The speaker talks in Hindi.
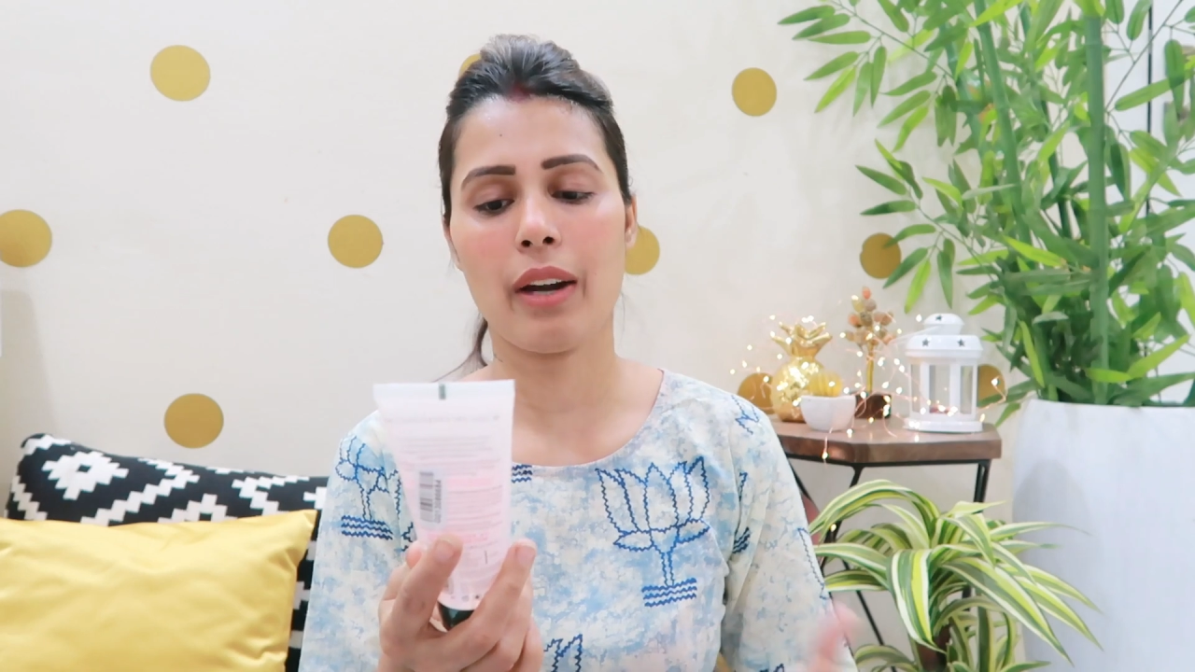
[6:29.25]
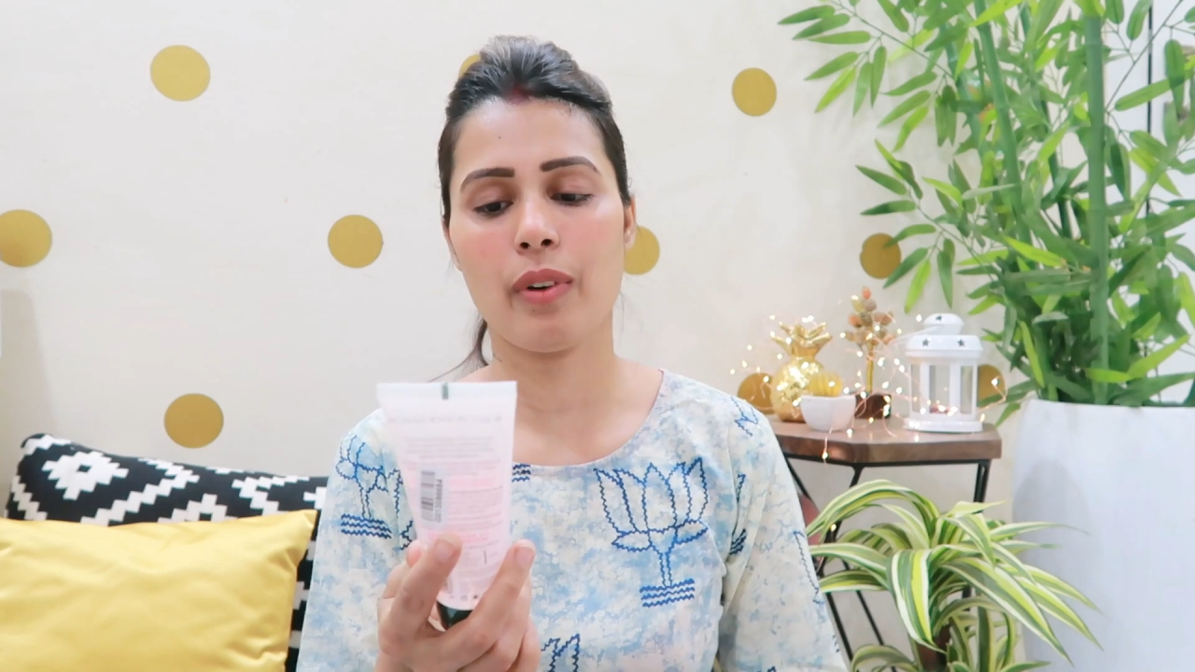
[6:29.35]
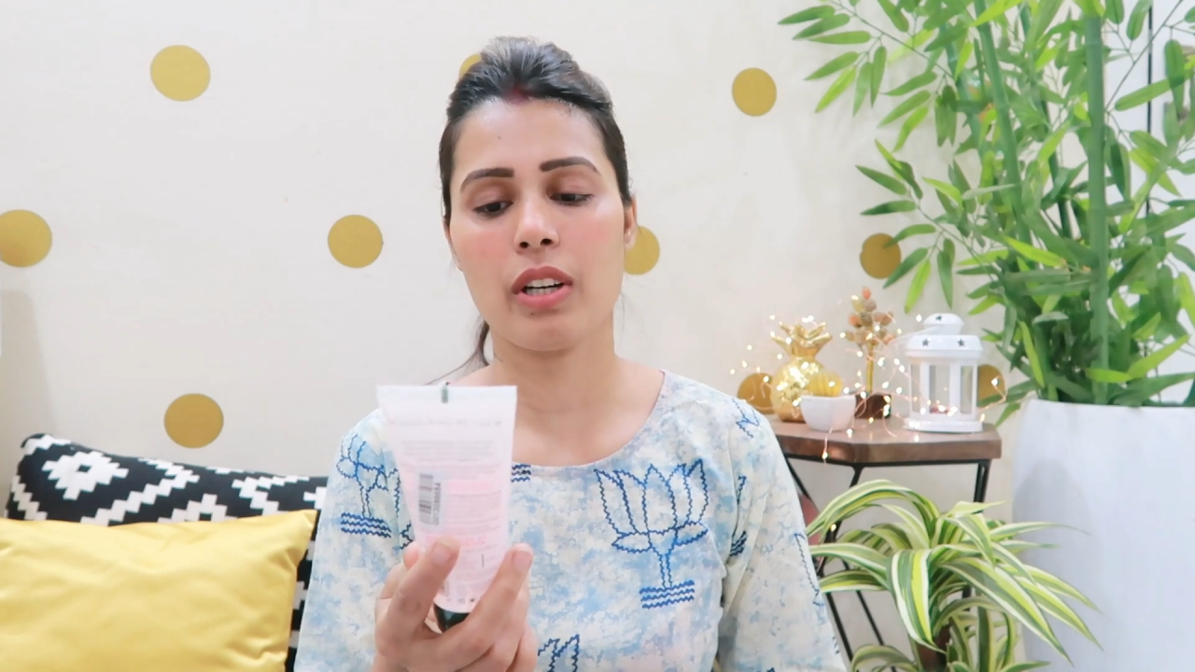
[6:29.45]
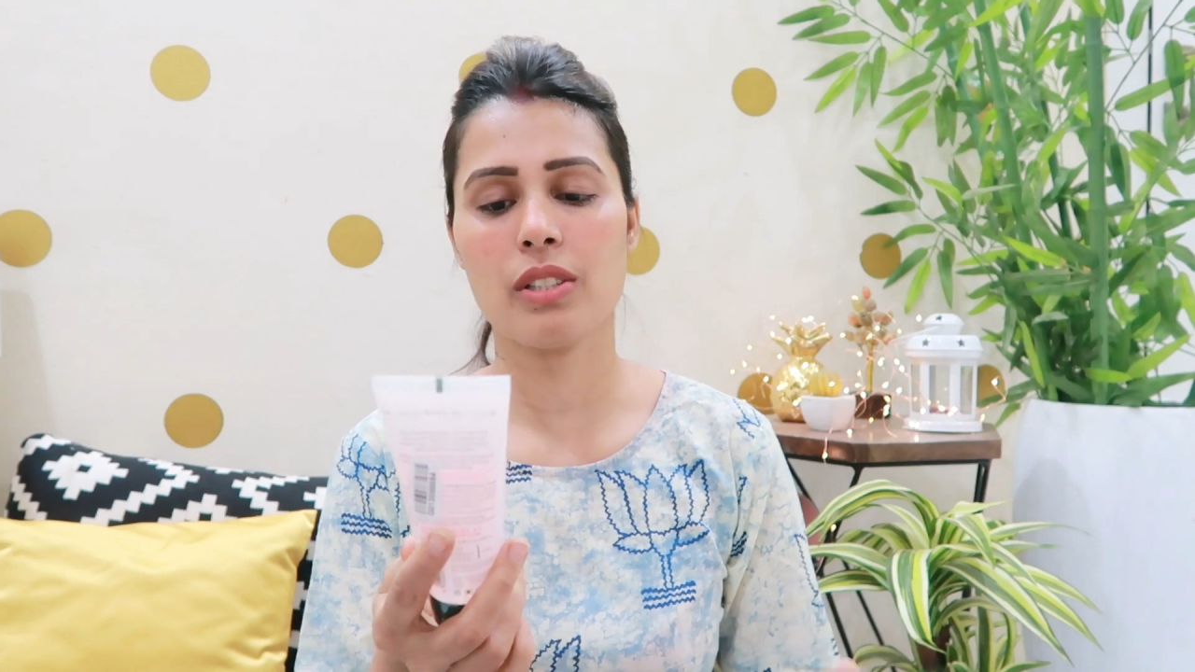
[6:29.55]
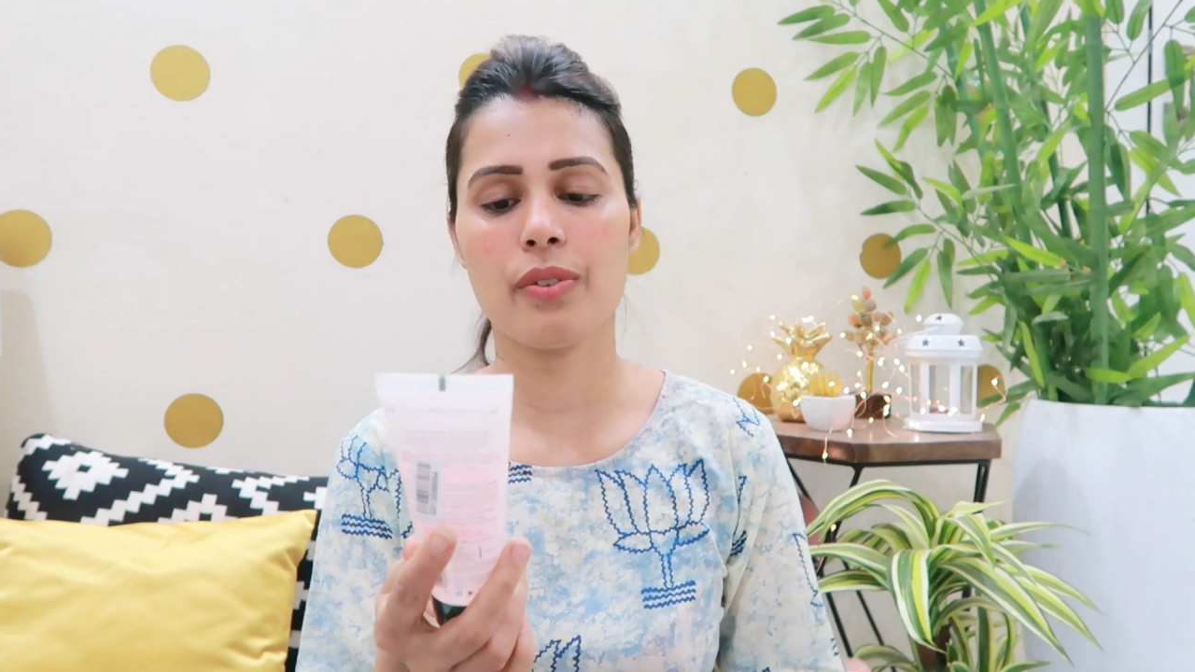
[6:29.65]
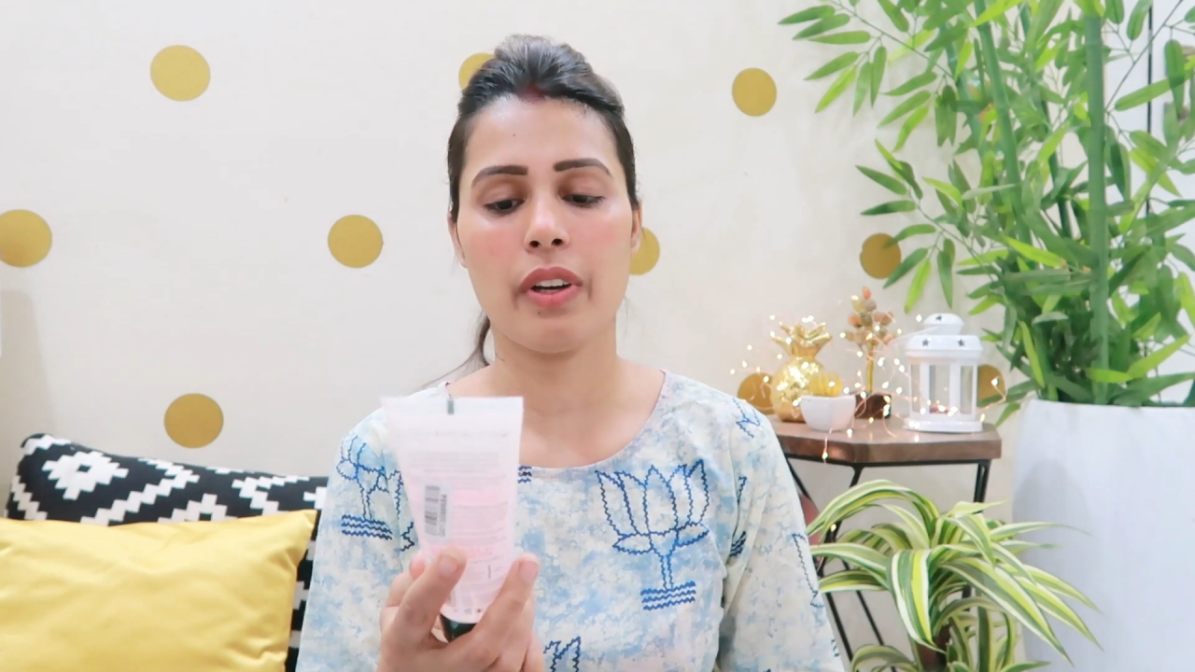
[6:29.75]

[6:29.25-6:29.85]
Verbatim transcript: एडवांस्ड